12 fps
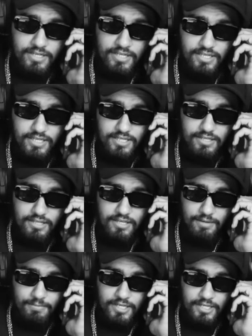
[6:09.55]
नहीं की थी
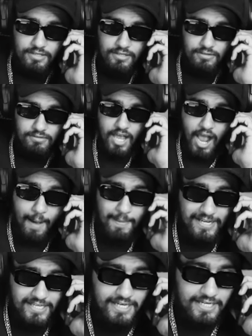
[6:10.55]
क्या मैंने तेरे को
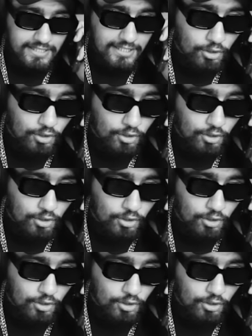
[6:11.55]
अरे की थी